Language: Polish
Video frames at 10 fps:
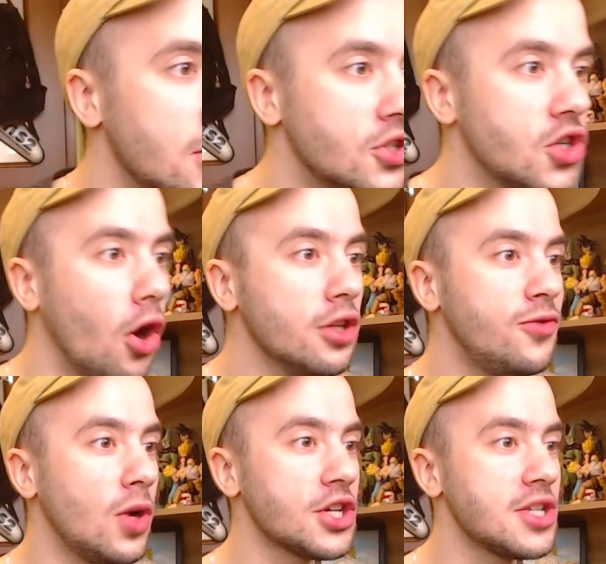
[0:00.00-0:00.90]
Czy on
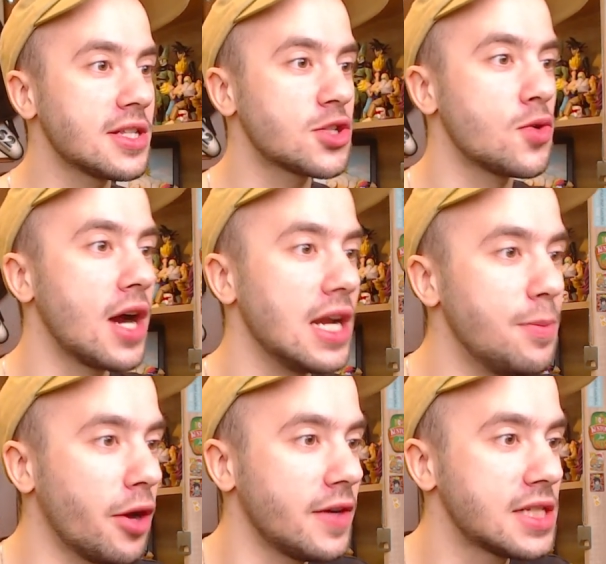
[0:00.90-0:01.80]
właśnie zaczął
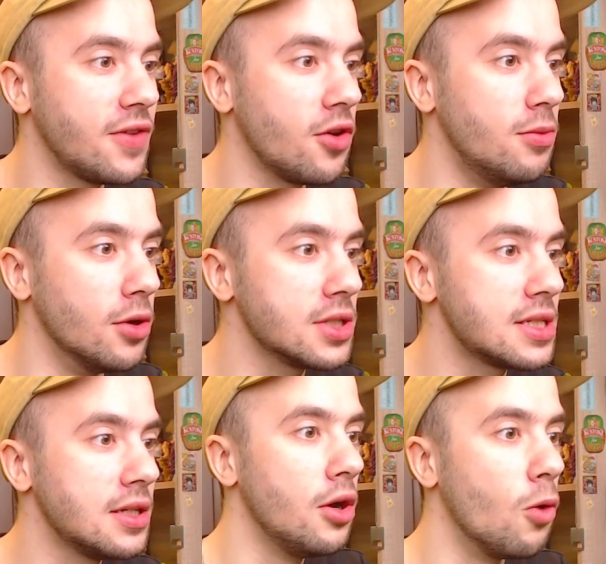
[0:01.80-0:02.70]
kalibrować swoją
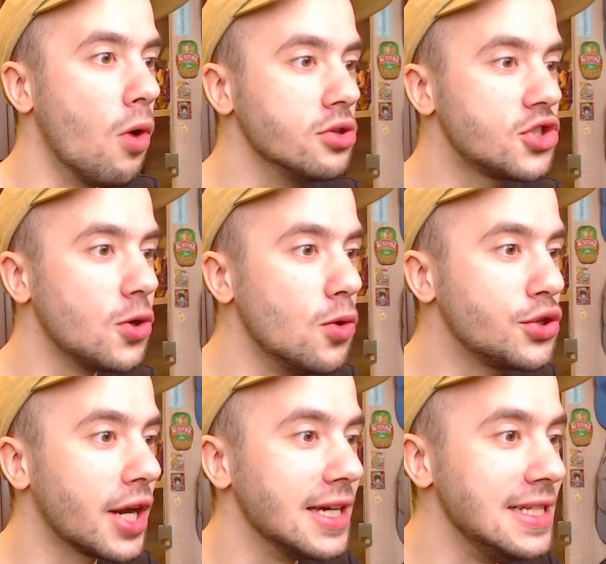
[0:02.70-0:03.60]
moc? Łączy
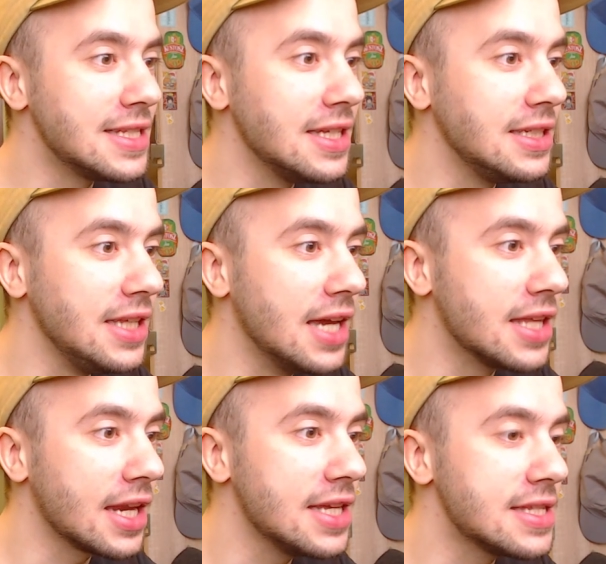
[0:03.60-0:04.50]
Ultra Instynkt i
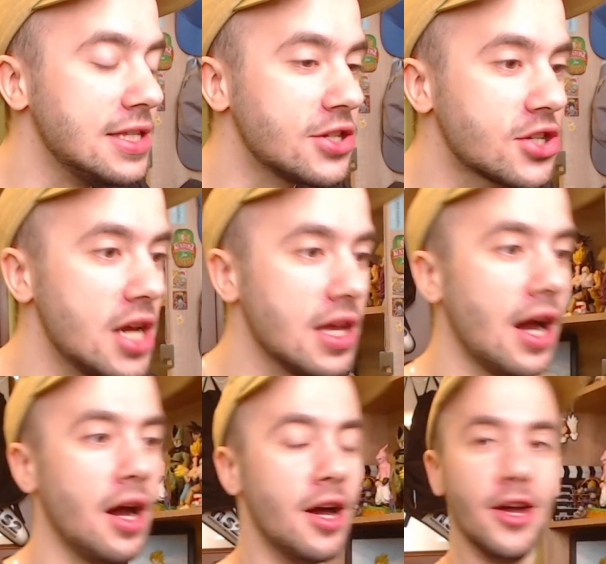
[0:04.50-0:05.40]
energię
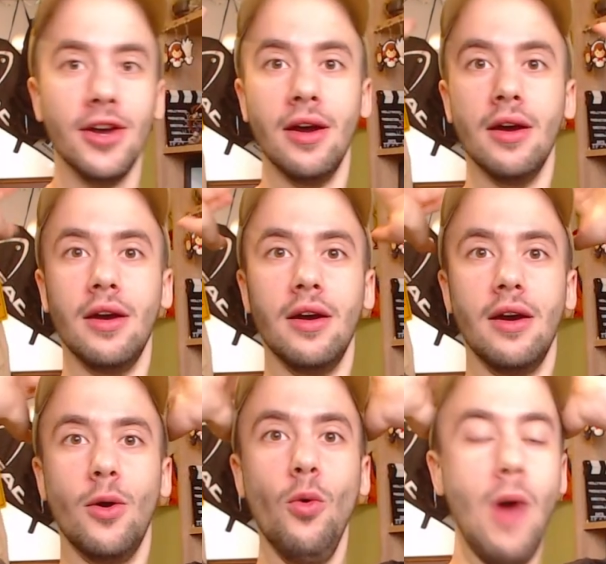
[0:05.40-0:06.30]
zniszczenia?
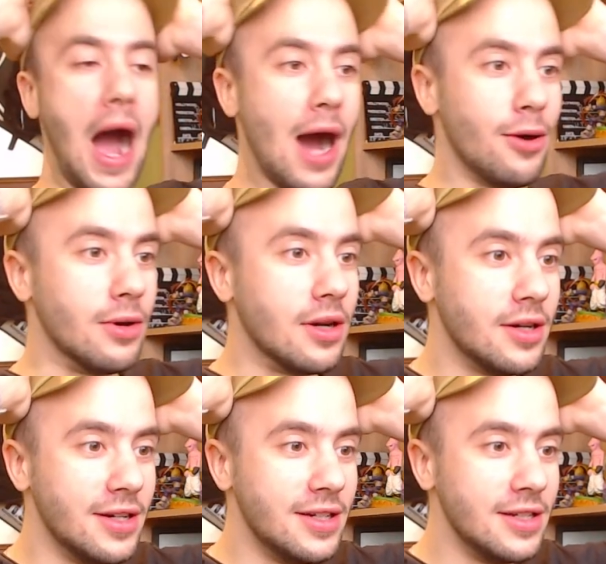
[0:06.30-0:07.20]
Wow!
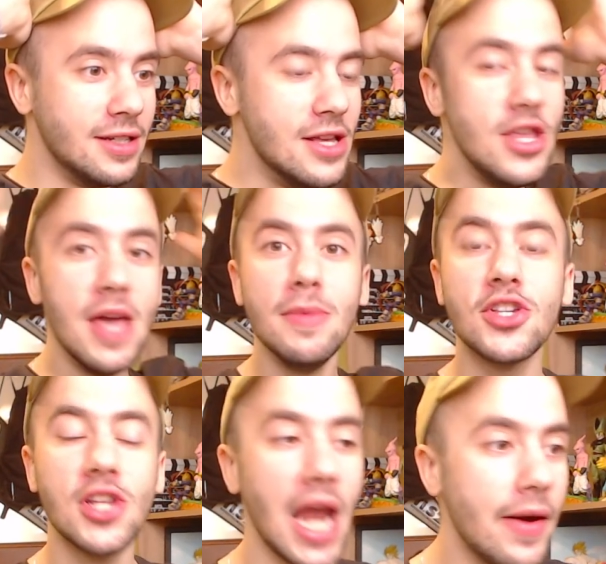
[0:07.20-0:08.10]
Nie
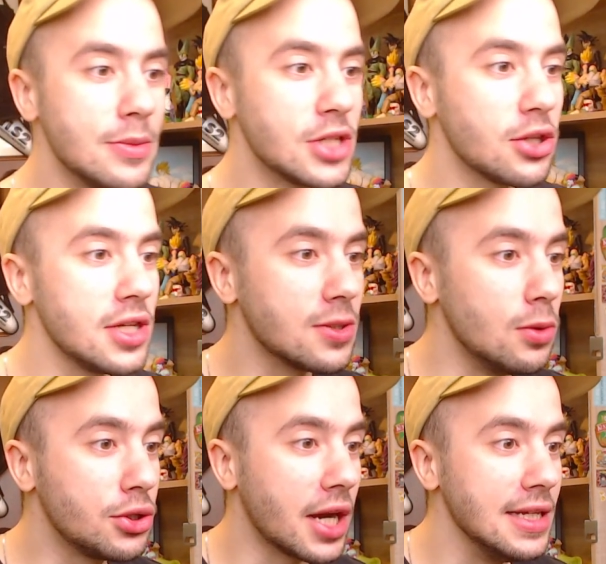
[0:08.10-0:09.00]
myślałem, że to jest
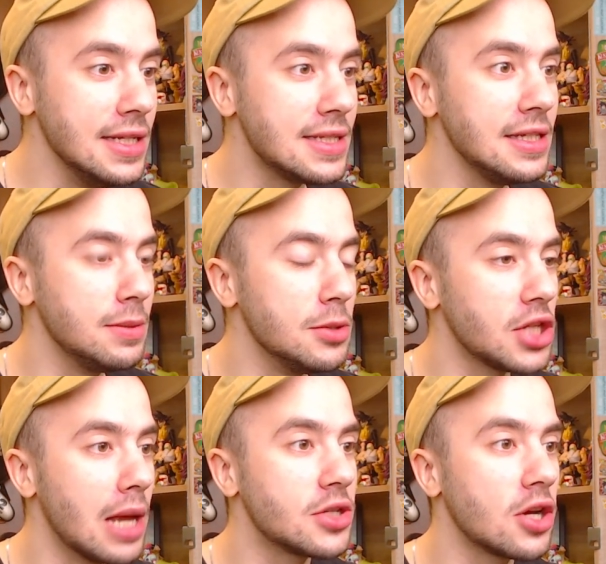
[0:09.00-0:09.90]
Ultra Instynkt,
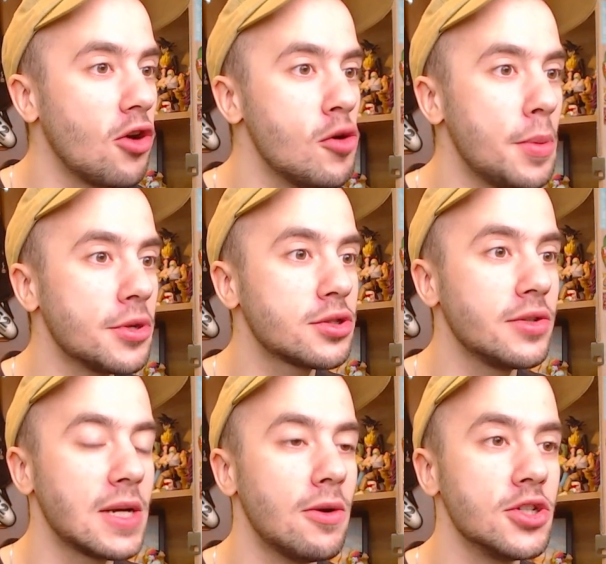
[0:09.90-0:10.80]
myślałem, że Goku po prostu
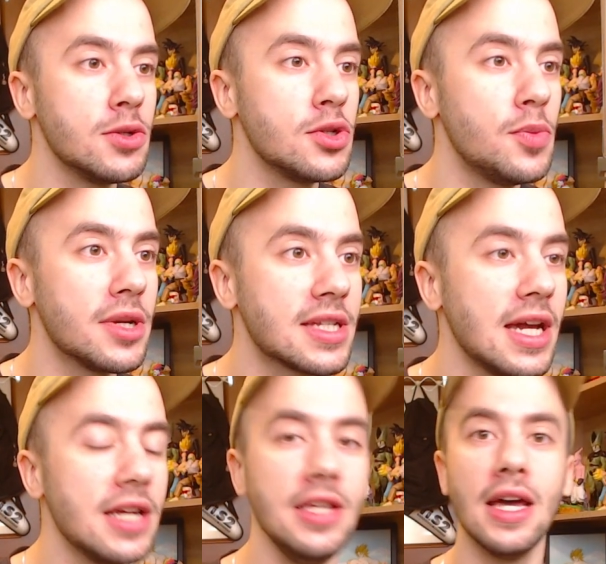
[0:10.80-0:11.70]
załączył Super
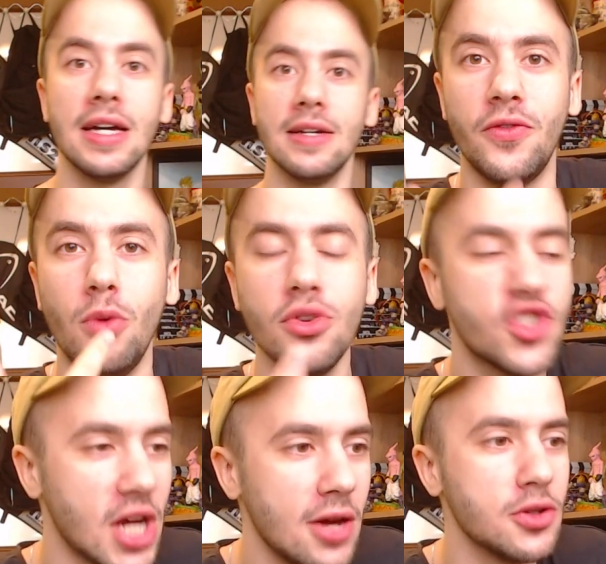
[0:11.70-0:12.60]
Saiyanina,
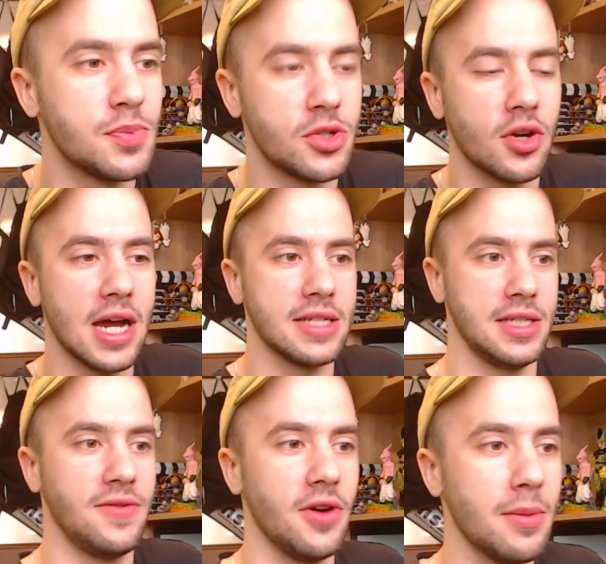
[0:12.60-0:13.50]
włączając przy okazji
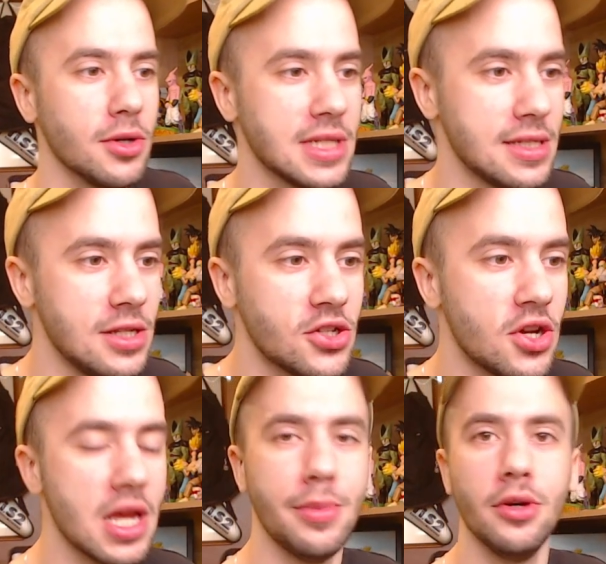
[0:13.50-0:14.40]
swoje moce
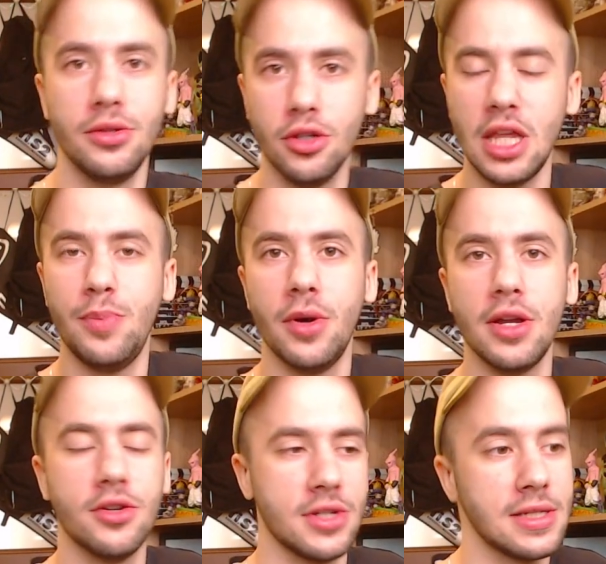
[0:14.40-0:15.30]
zniszczenia, bo do tej pory
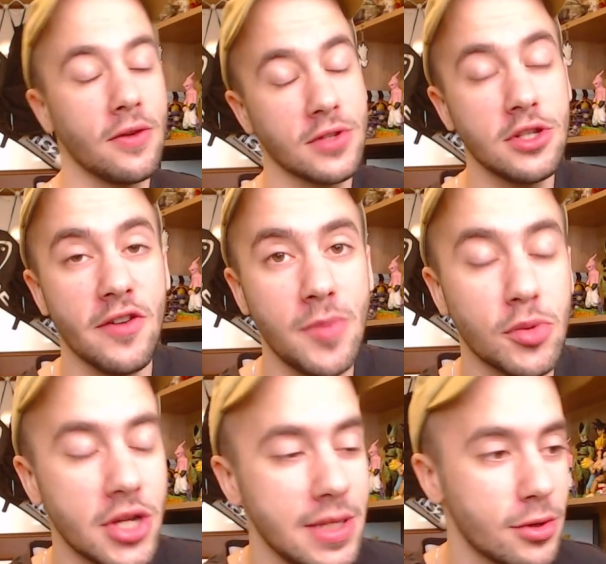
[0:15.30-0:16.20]
korzystał, w sensie w
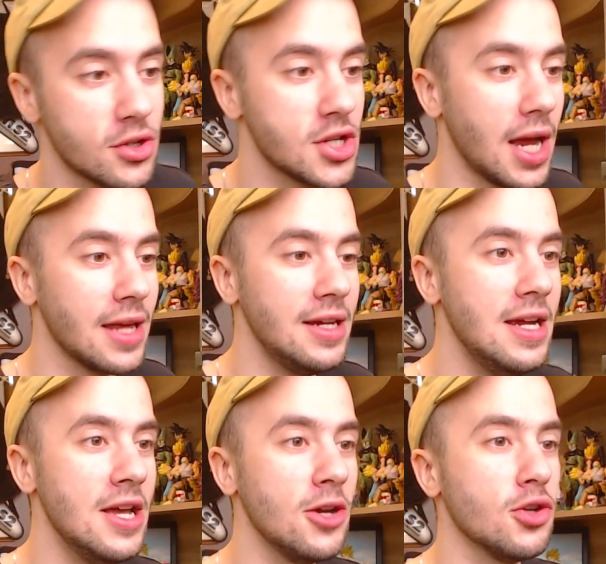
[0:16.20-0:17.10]
poprzednim rozdziale,
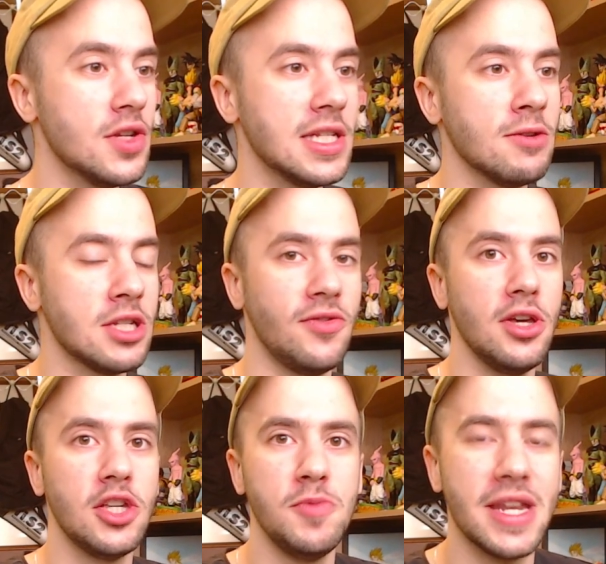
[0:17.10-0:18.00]
korzystał ze
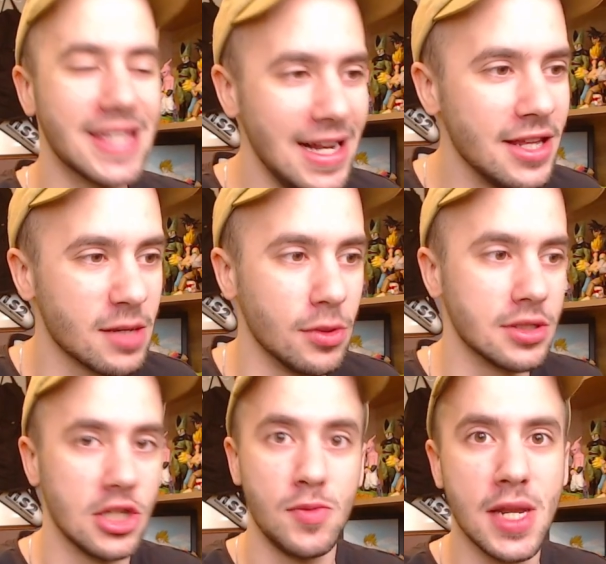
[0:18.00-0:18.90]
swoich śmiertelnych
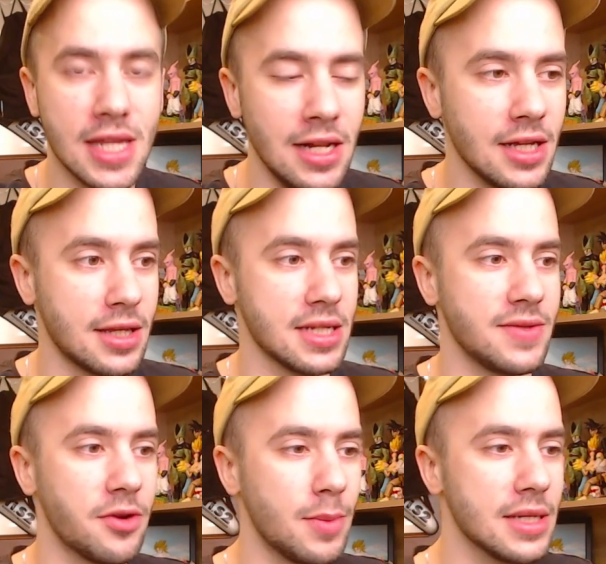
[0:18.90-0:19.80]
mocy, śmiertelnych
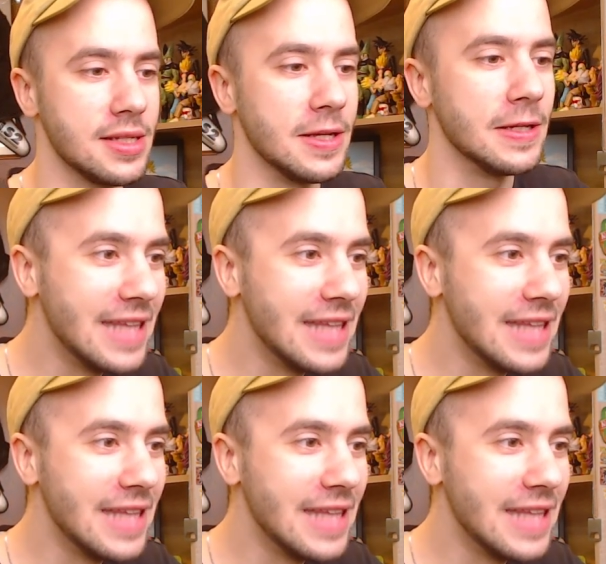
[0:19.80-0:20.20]
transformacji.